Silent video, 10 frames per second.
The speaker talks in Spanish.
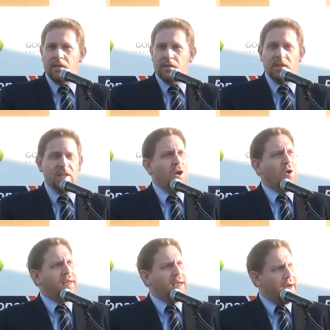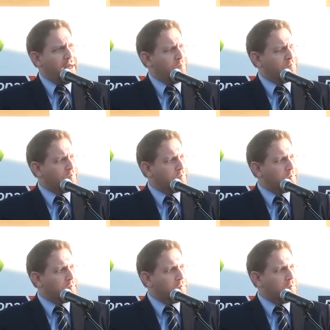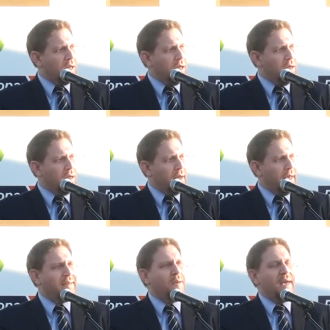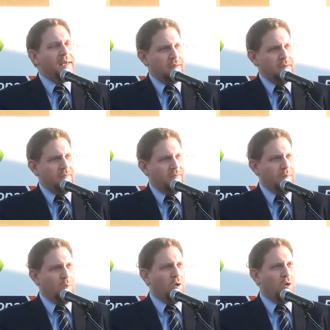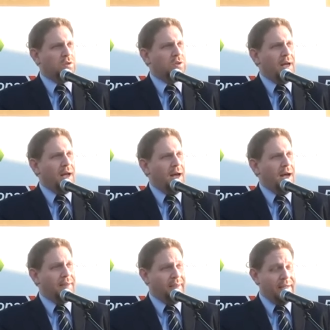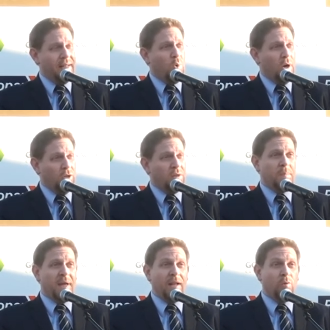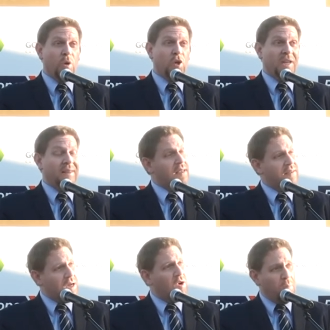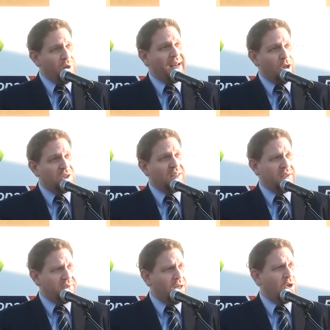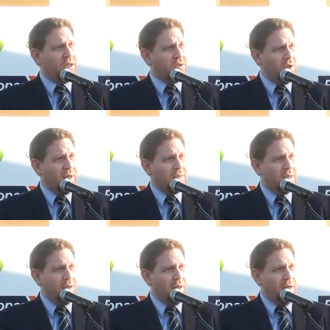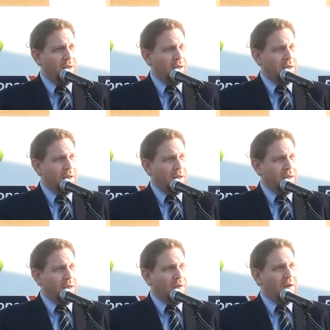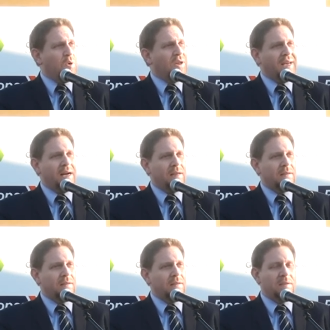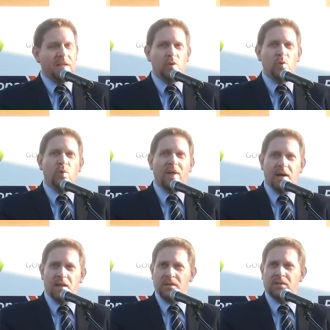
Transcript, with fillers: Si Dios quiere, este mes vamos a estar inaugurando también la número 85, vamos a llegar a 85 estaciones y vamos a estar sin dudar